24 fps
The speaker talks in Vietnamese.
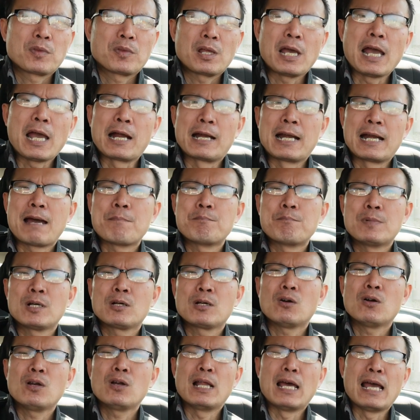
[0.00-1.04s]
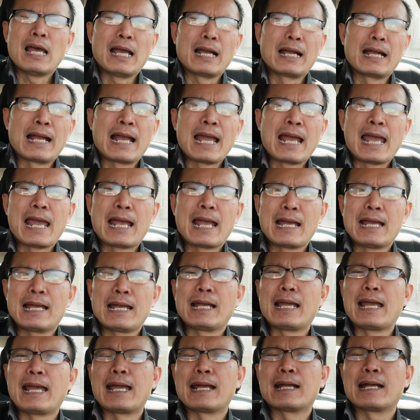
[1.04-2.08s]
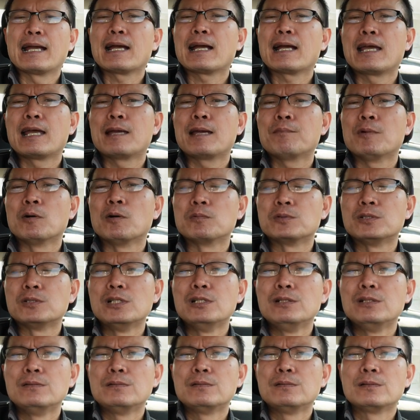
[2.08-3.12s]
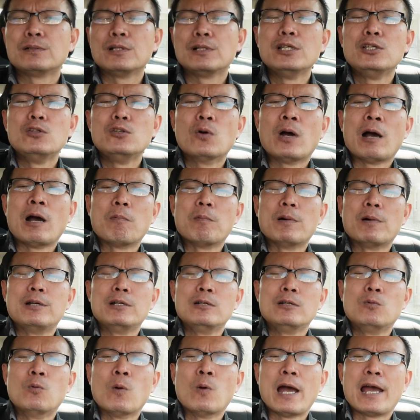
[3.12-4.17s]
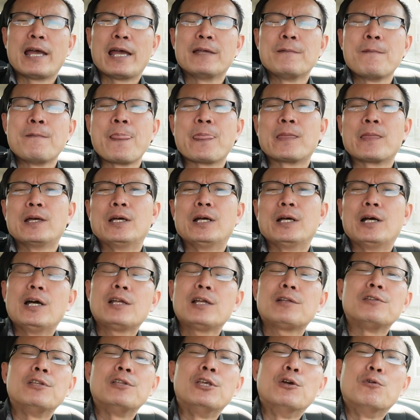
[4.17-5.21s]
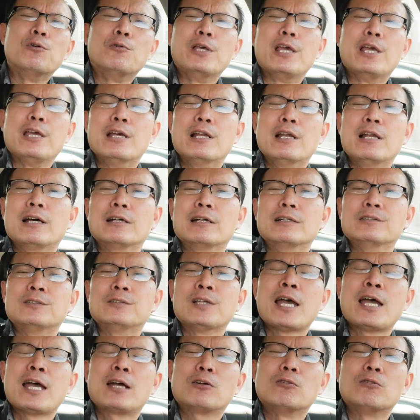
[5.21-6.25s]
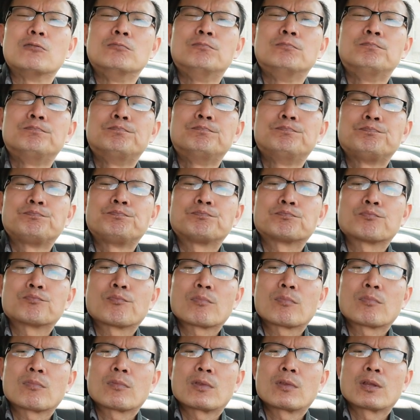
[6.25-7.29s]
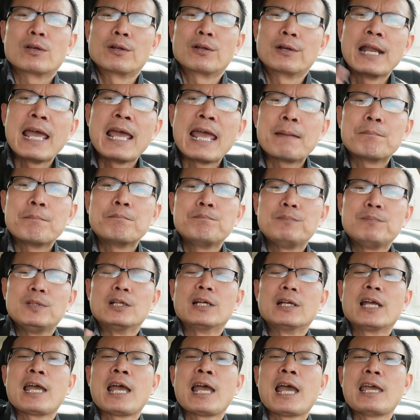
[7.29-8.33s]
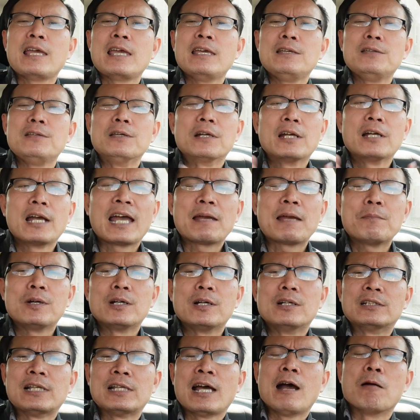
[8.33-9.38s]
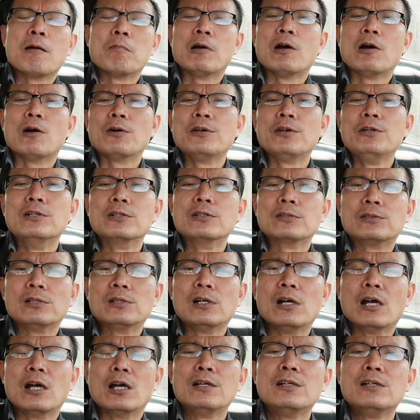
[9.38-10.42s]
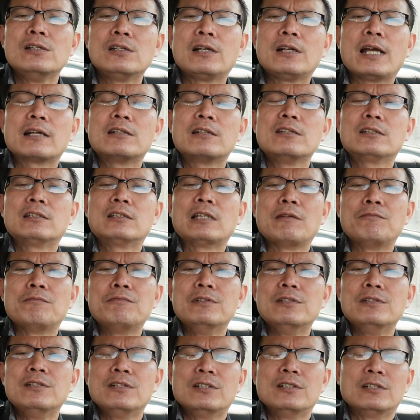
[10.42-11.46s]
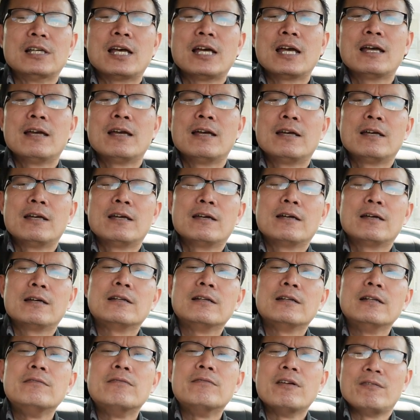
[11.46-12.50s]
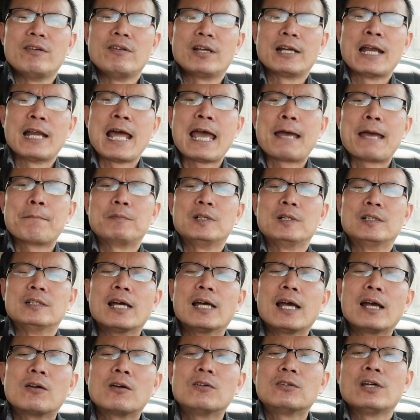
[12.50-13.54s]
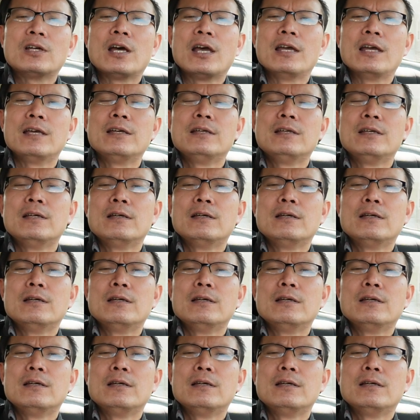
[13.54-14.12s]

hàng năm có là hàng ngàn hàng ngàn các em học sinh đi du học ở nước ngoài ít nhiều gì đó là người ta cũng đem những cái hay những cái mà người ta học hỏi được từ ở nước các nước tây phương người ta đi về Việt Nam người ta có thể